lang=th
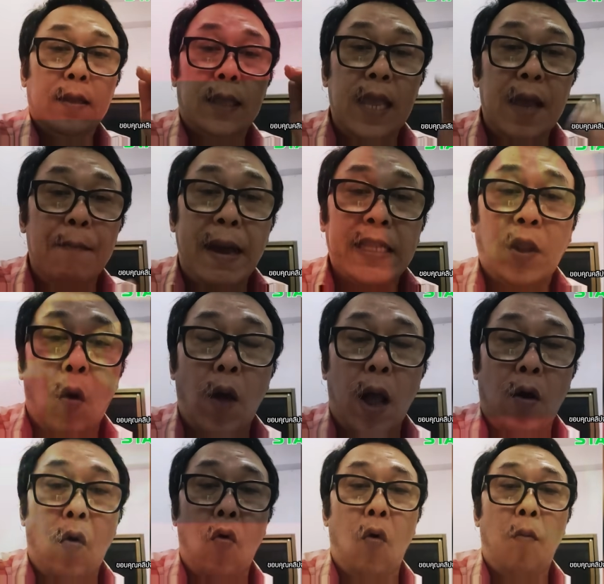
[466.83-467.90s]
ที่ไม่ตรง
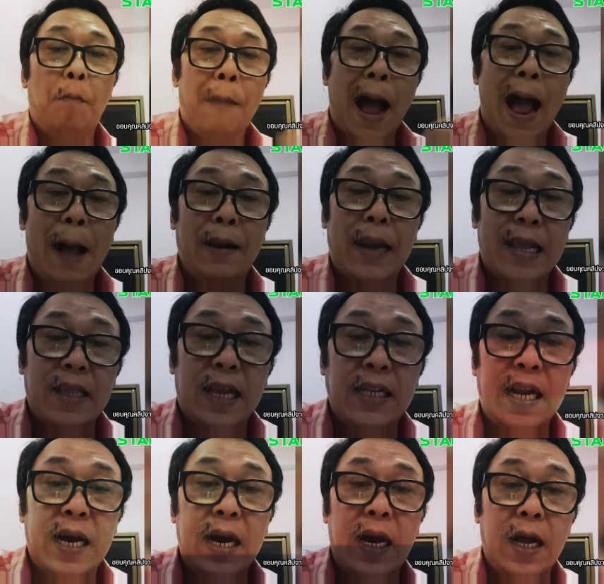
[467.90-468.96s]
มาเส
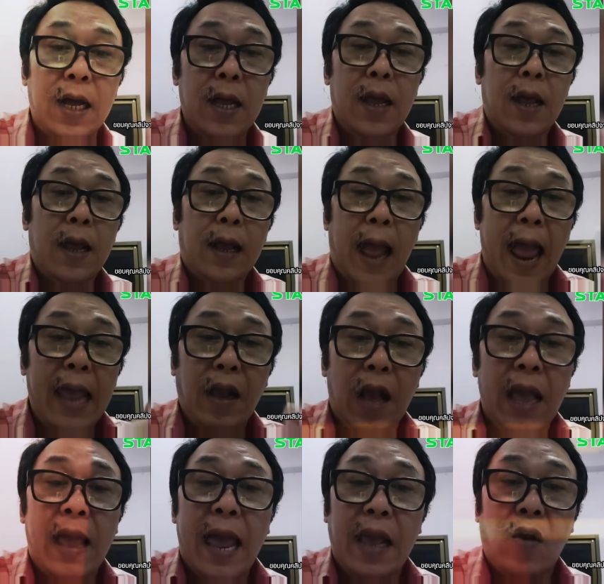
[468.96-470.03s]
นอ ให้เค
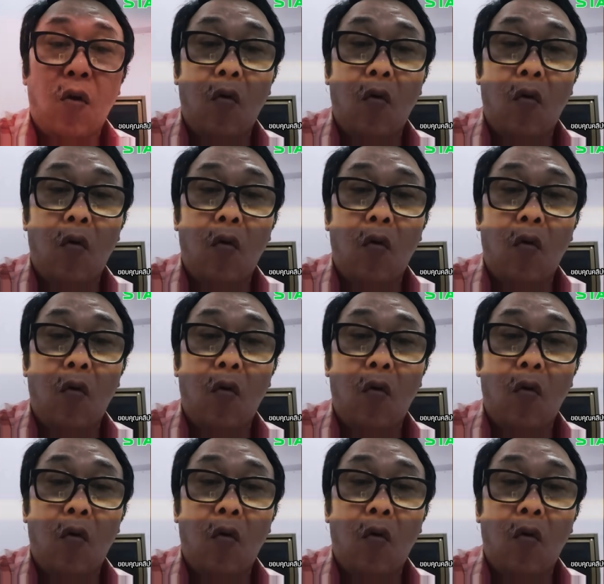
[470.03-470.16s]
ยให้